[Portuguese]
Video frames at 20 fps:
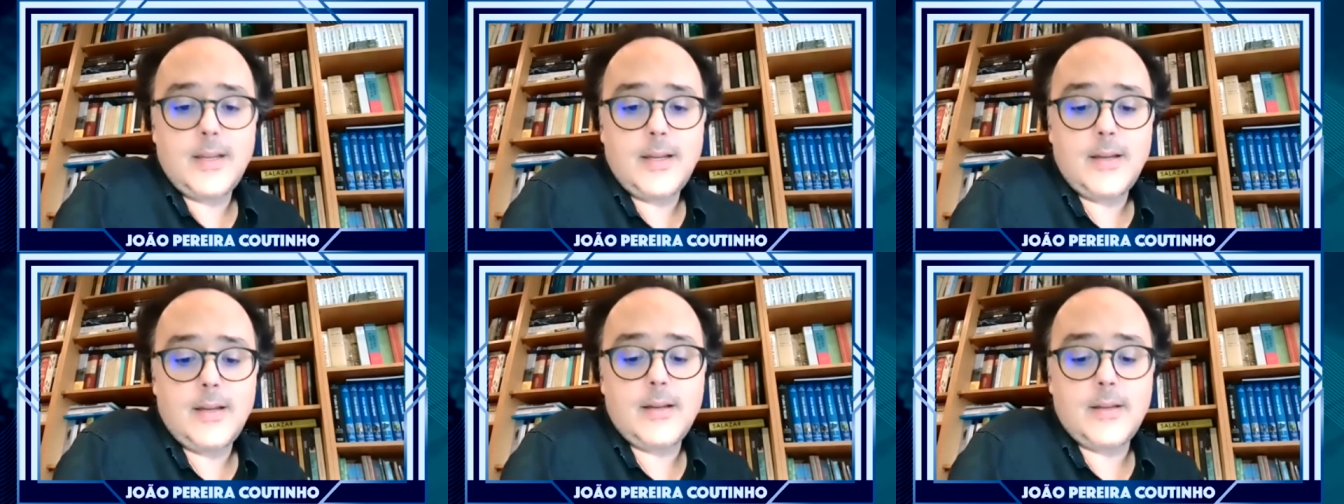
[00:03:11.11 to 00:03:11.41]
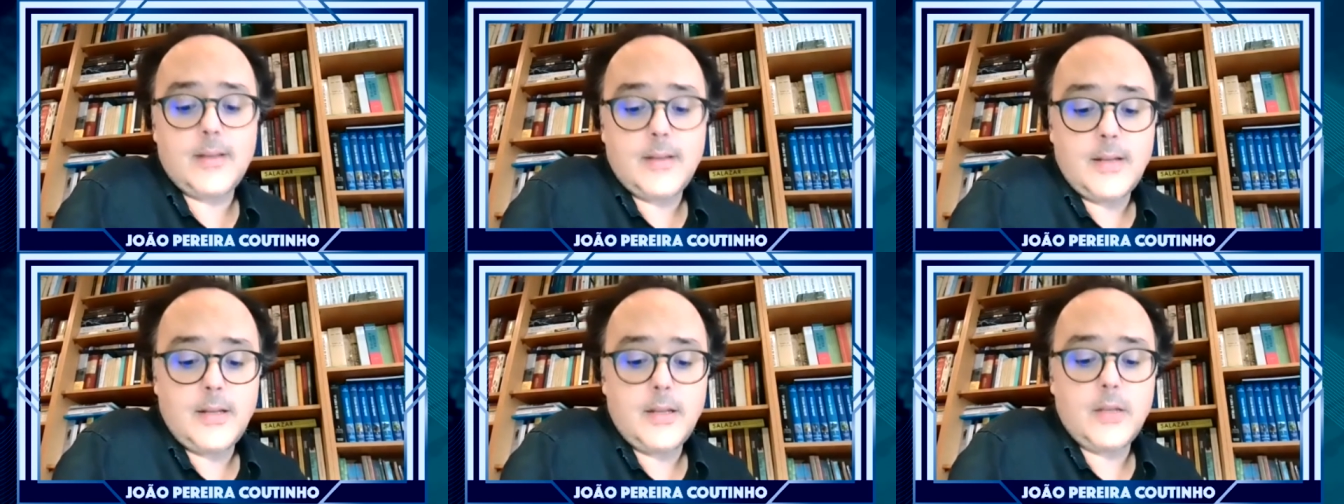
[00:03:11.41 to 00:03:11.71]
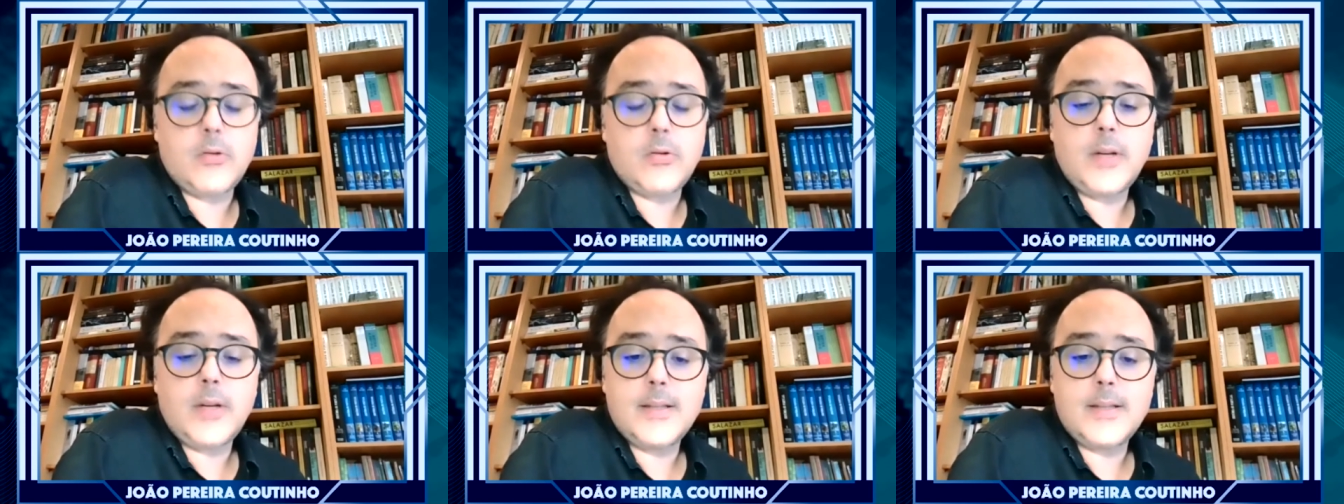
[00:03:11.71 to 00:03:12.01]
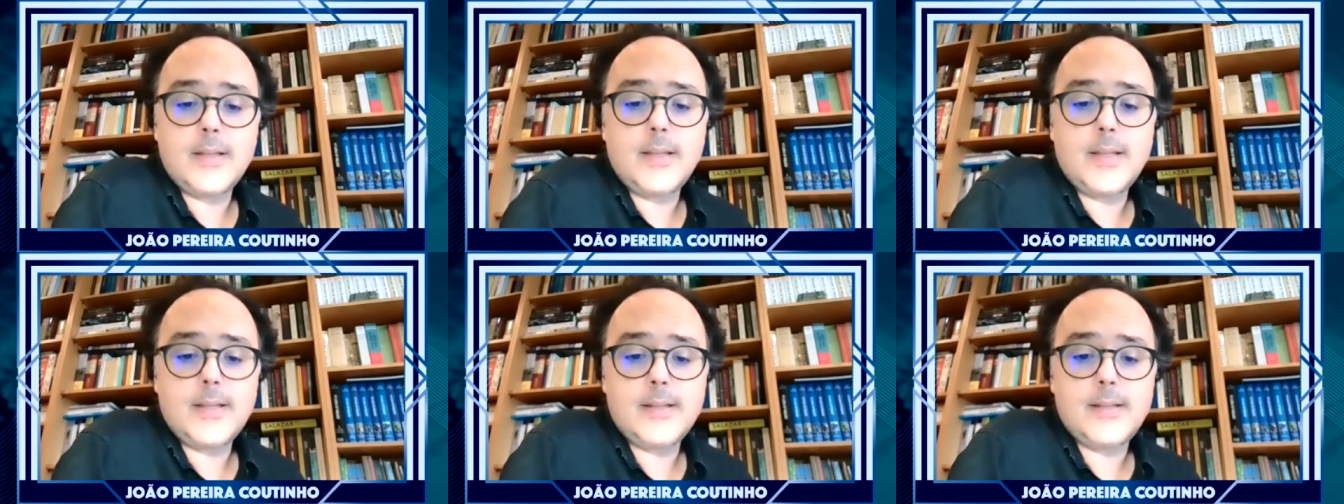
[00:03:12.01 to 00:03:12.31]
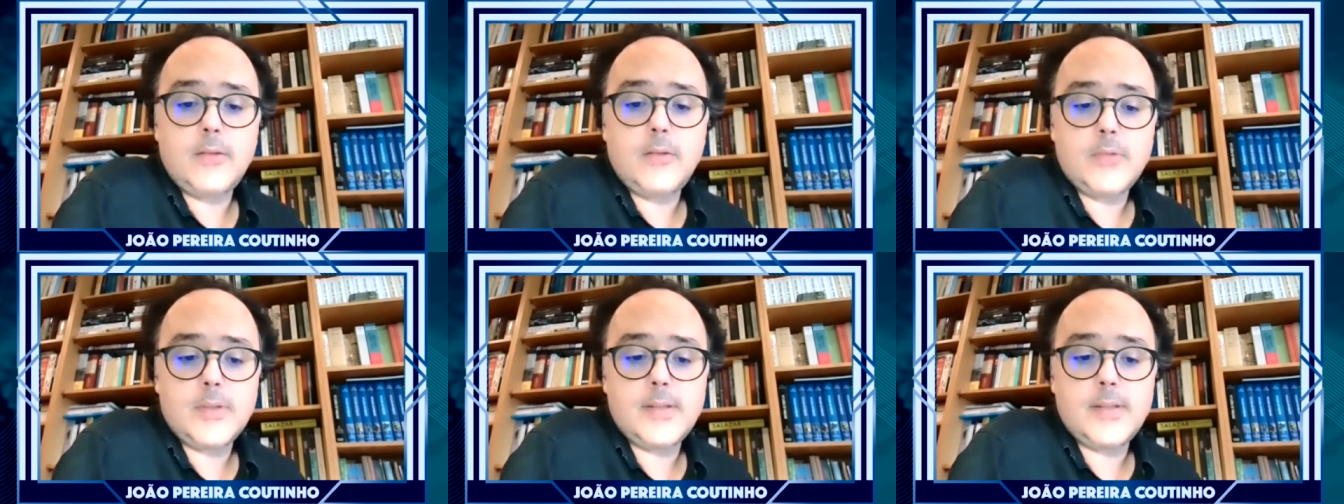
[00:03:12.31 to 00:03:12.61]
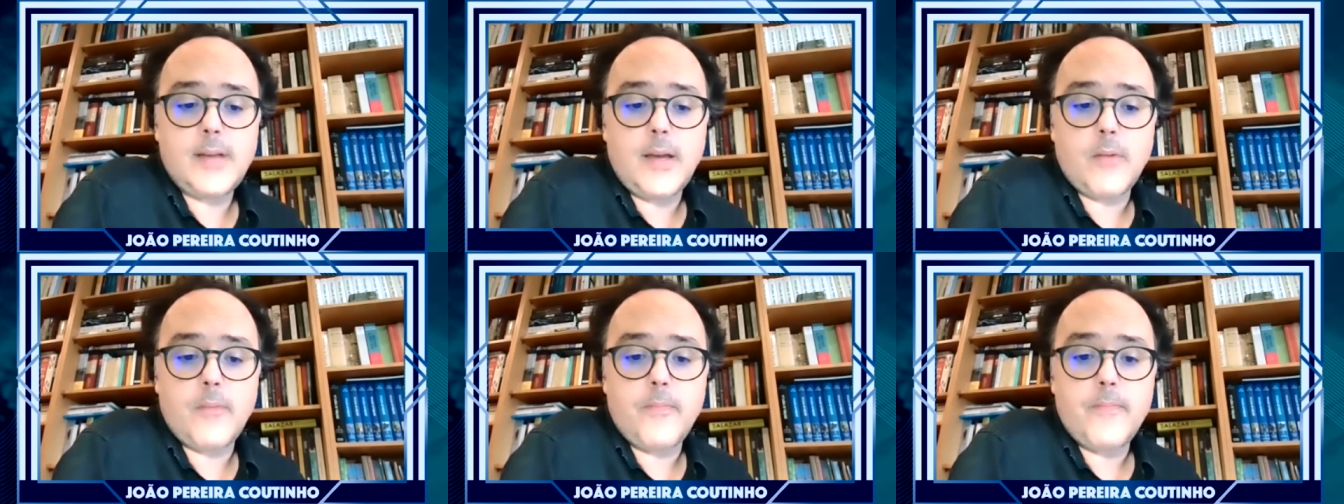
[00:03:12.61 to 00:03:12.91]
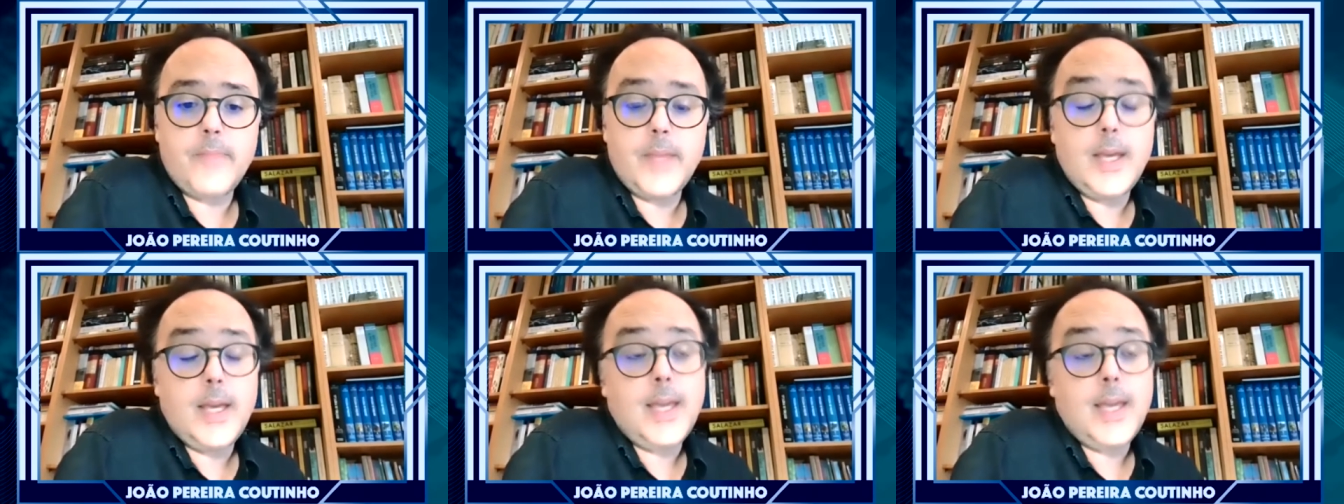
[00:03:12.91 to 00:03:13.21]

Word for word: da, da natureza da situação.